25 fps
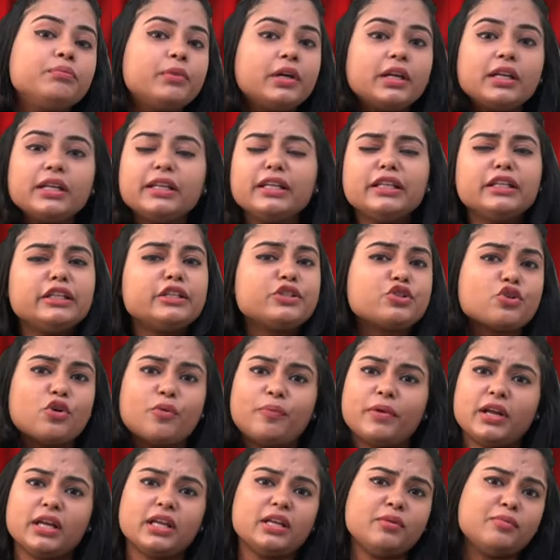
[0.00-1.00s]
परिणीति
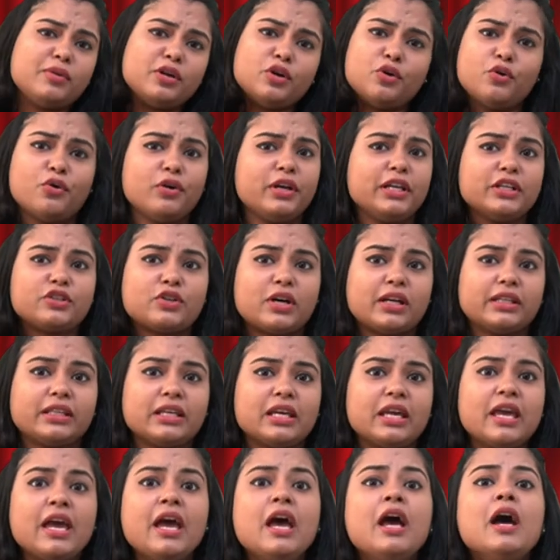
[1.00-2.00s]
चोपड़ा की भी हो ही
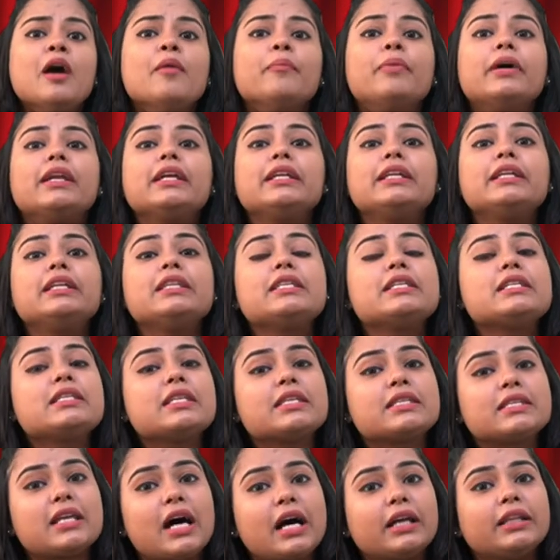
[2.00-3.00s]
जाती परिणीति
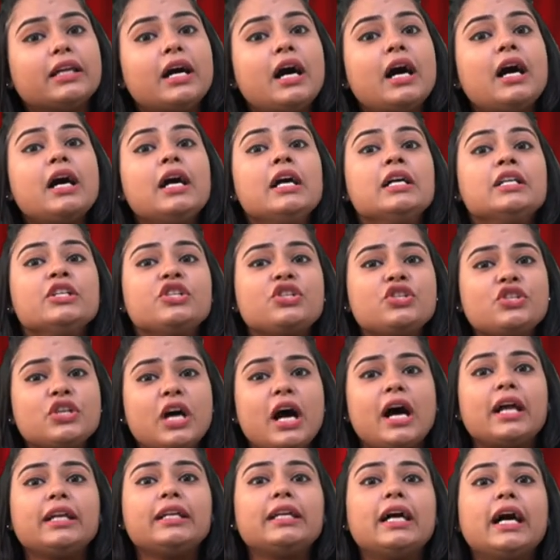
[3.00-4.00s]
से ज्यादा
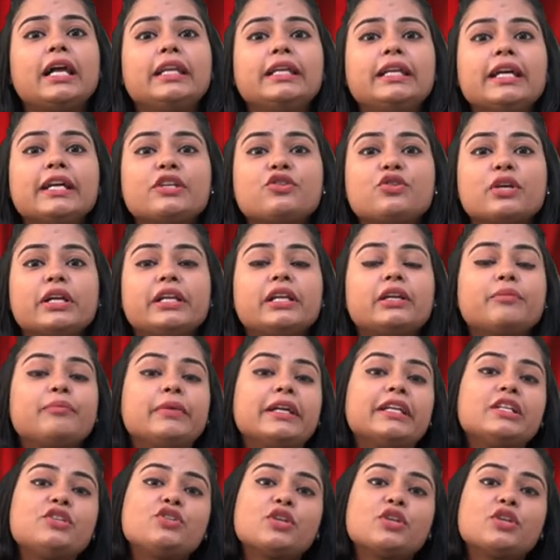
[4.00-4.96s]
जान डाली है ट्रेलर में